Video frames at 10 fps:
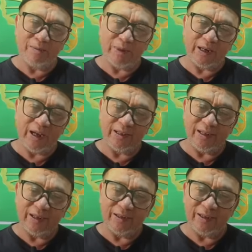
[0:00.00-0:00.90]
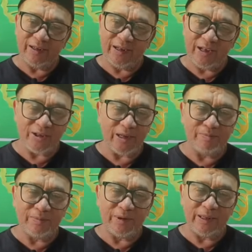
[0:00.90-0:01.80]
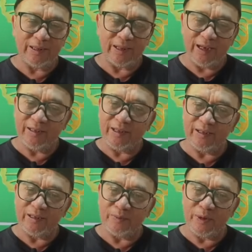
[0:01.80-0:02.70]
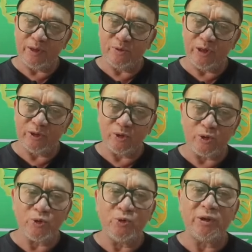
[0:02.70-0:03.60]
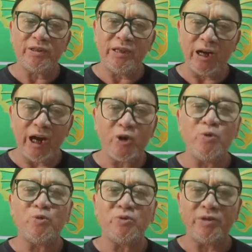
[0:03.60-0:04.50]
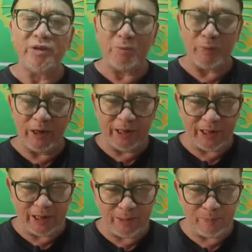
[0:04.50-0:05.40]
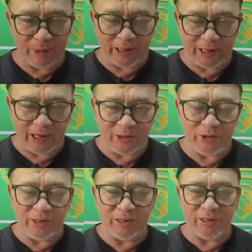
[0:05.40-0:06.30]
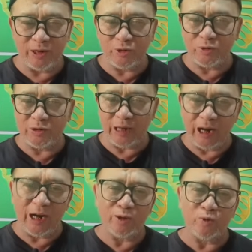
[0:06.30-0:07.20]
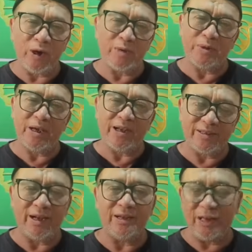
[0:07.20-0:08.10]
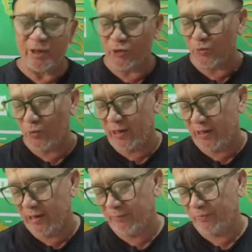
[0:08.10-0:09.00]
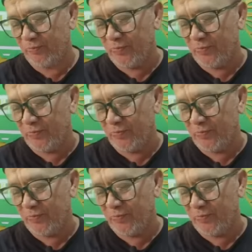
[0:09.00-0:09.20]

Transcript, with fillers: yang berkaitan dengan nasab yang dikaitkan kepada duriat Rasul yang agung yang memiliki implikasi yang sangat luar biasa tadi semua ya.